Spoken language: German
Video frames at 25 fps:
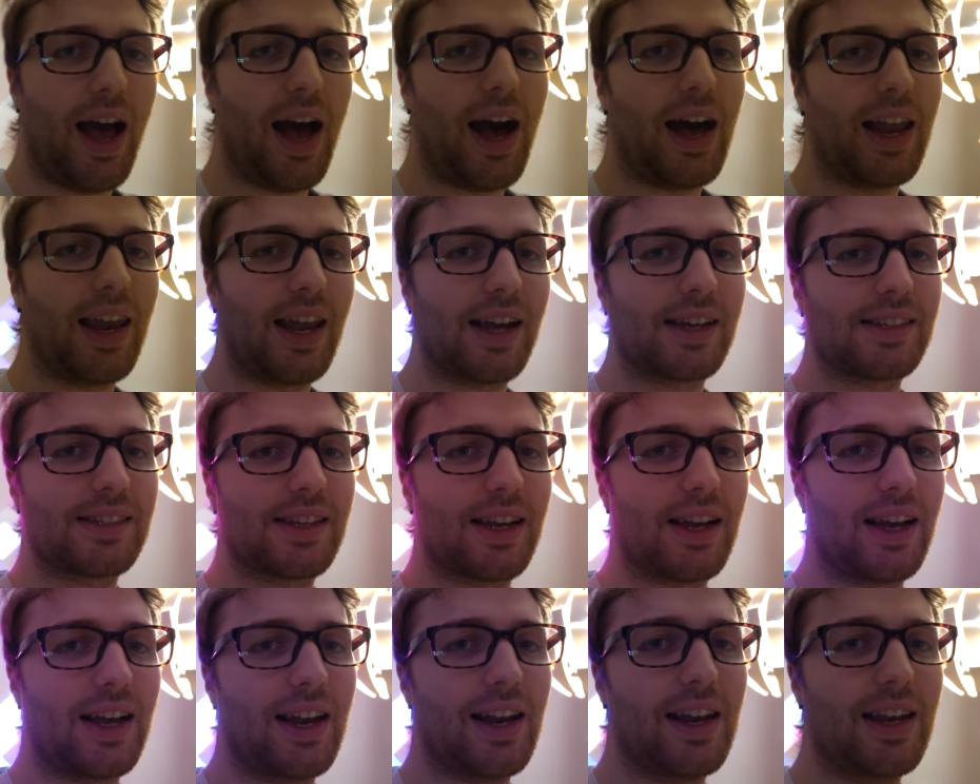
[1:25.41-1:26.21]

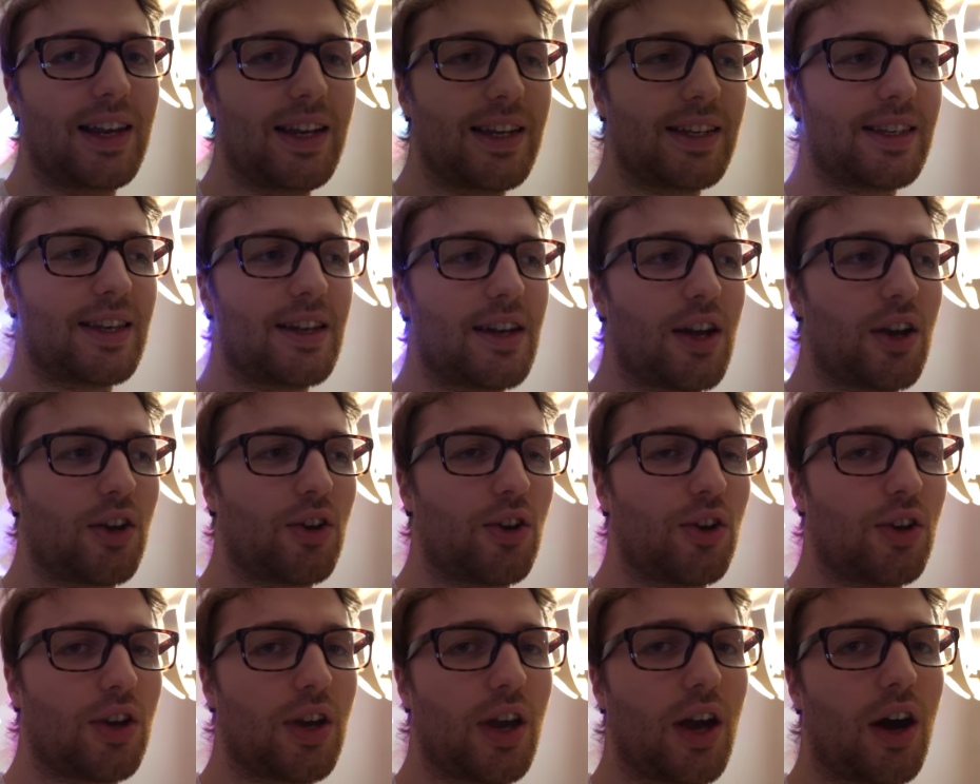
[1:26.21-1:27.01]
Alexa, Licht in der
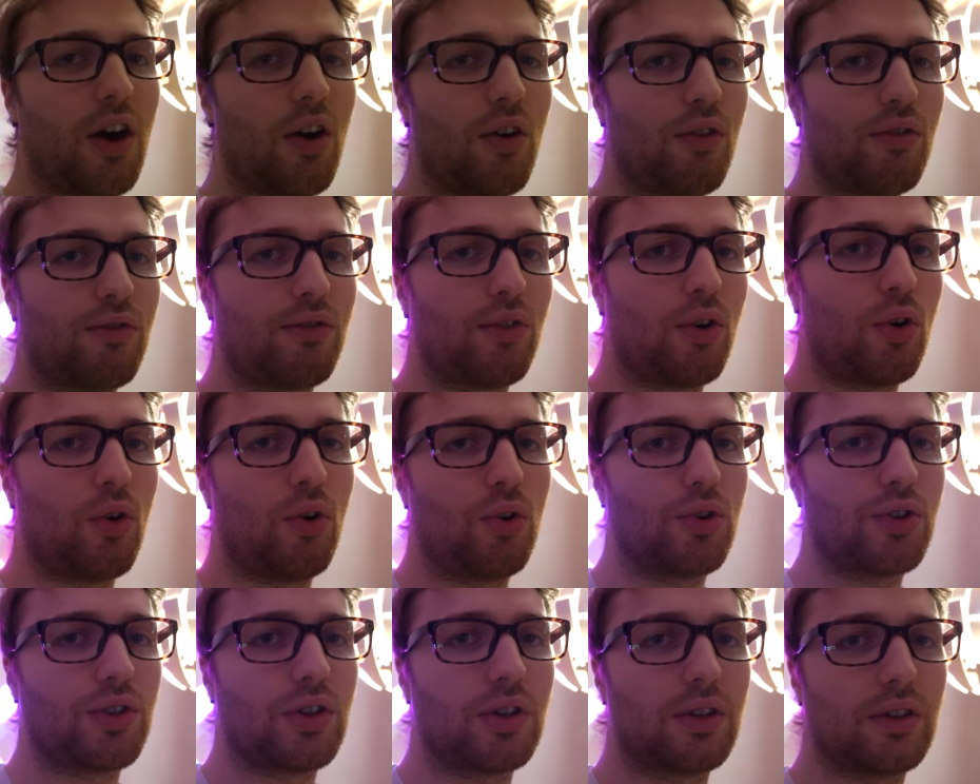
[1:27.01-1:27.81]
Küche auf
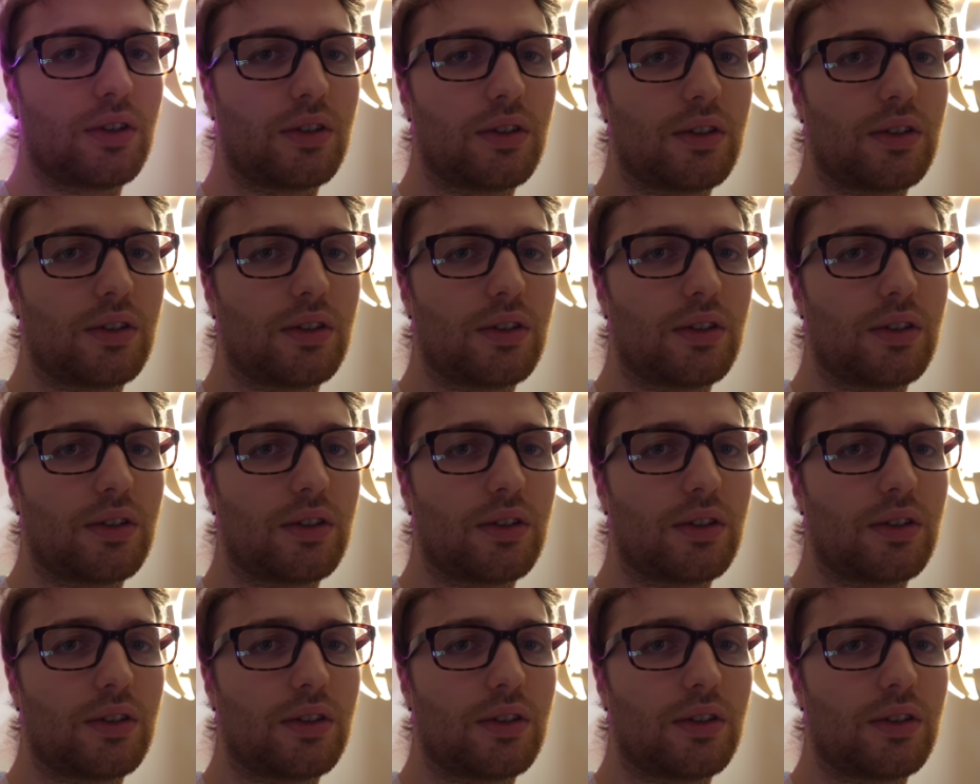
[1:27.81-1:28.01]
Rot.